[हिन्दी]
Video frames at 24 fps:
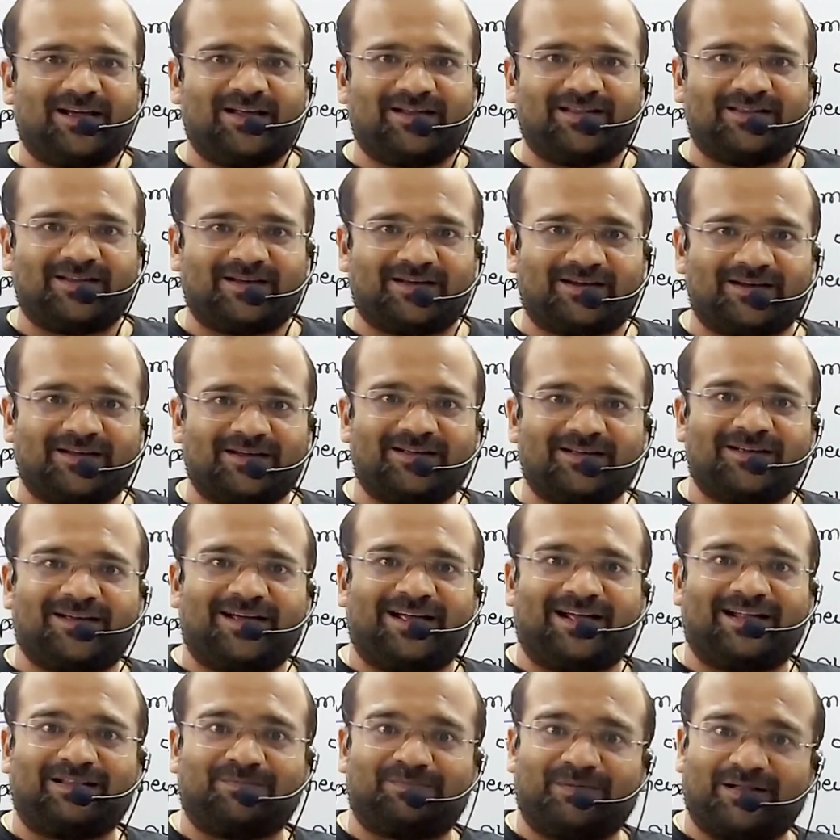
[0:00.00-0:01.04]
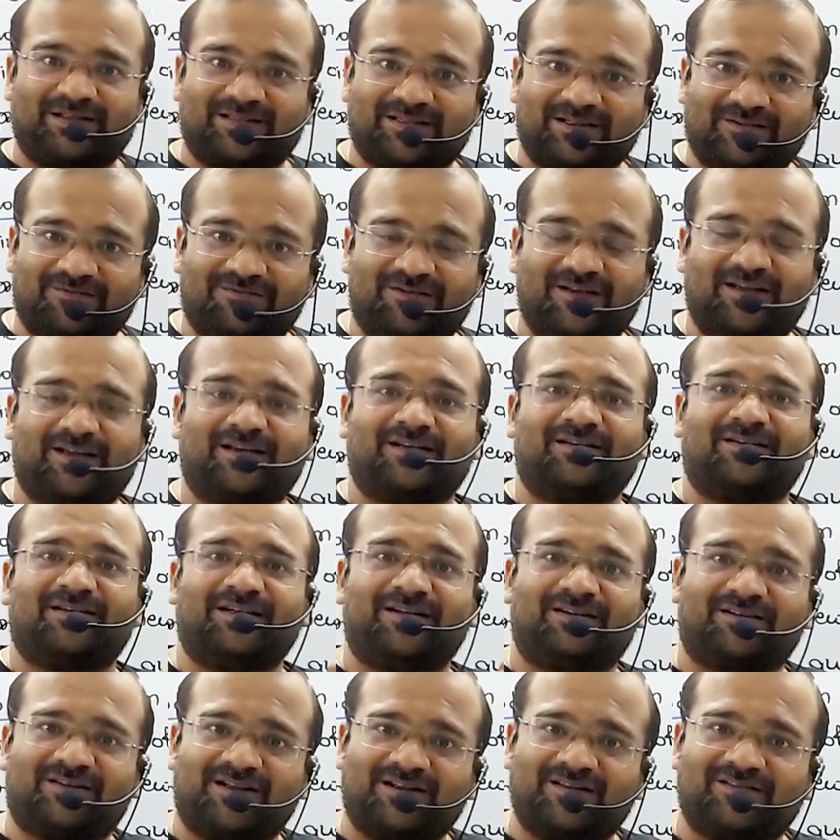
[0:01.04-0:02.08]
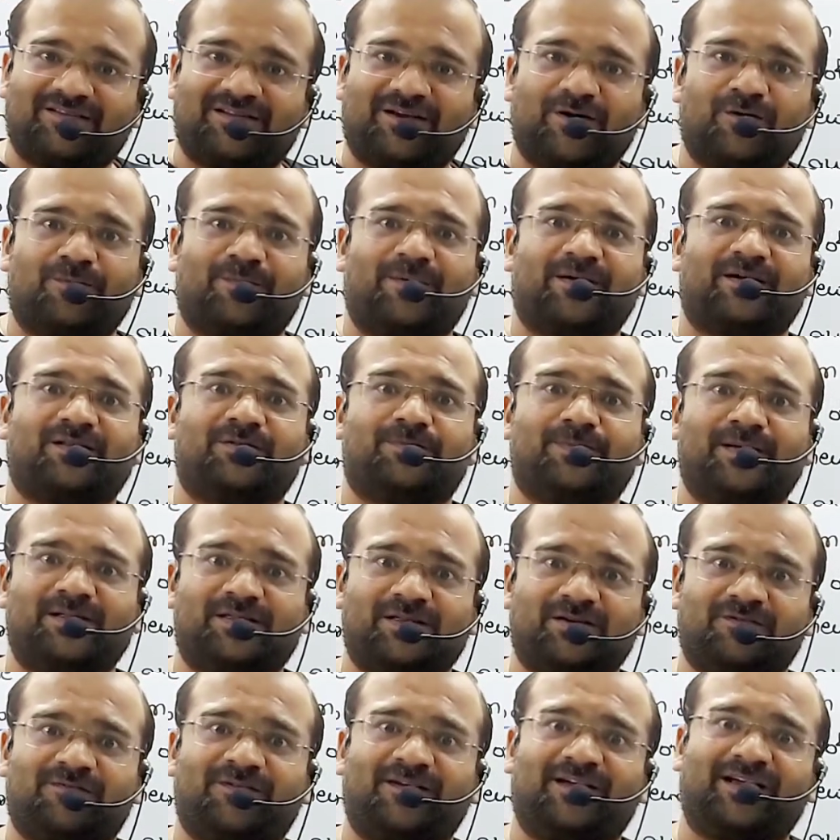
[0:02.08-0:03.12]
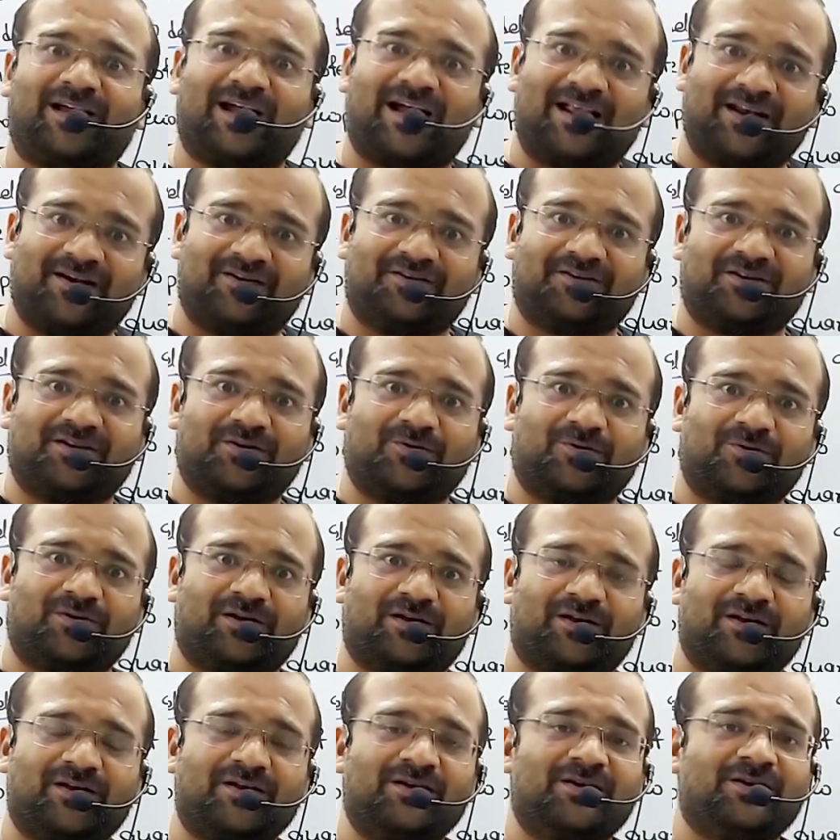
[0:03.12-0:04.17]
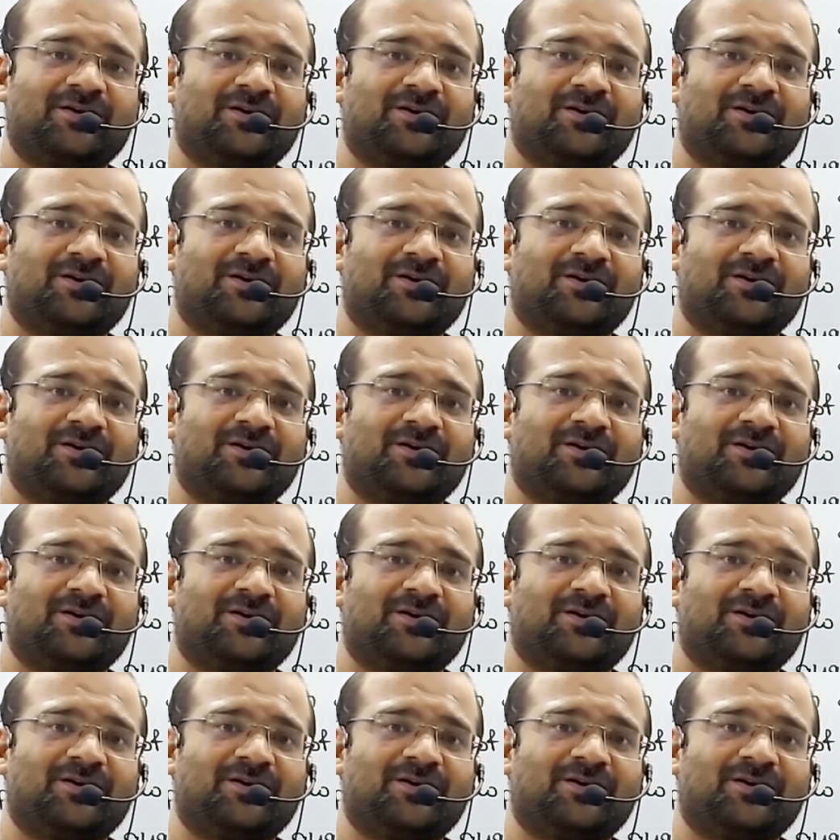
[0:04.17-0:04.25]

अंदर एक स्पेसिफिक डिस्टेंस के ऊपर स्पेसिफिक एनर्जी होगी